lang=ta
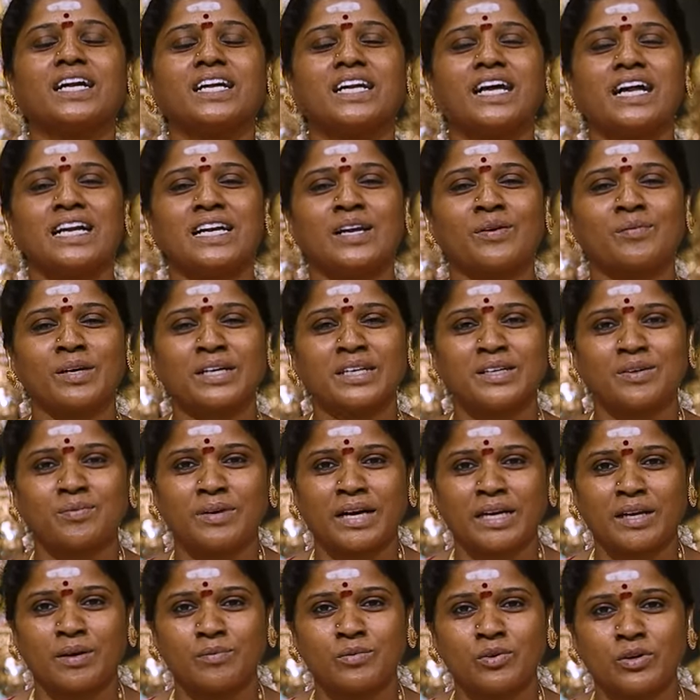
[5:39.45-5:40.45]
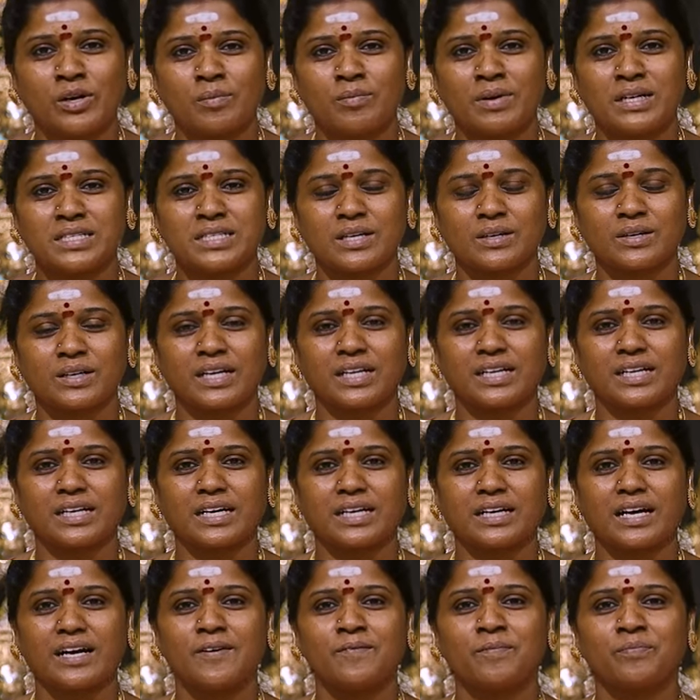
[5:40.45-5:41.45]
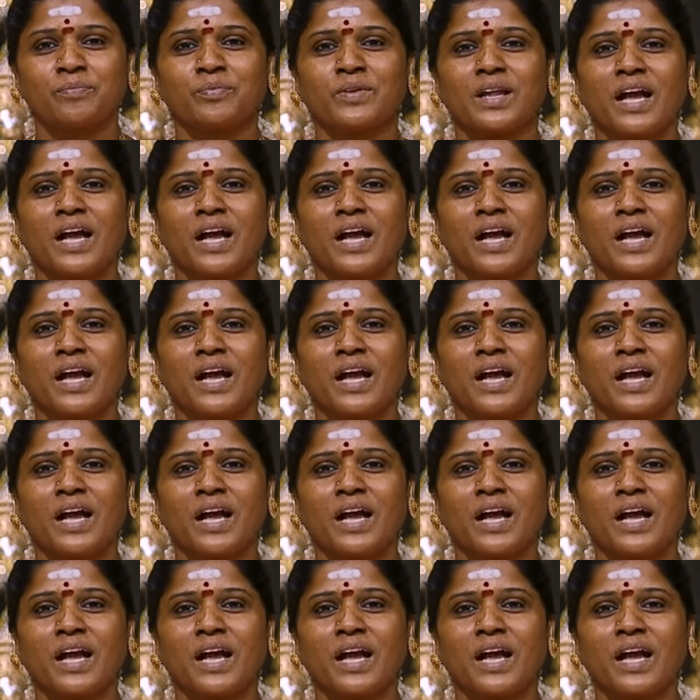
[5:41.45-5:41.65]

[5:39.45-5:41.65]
ஆண்டாள் நமக்கு மறைமுகமா சொல்லியிருக்கிறான்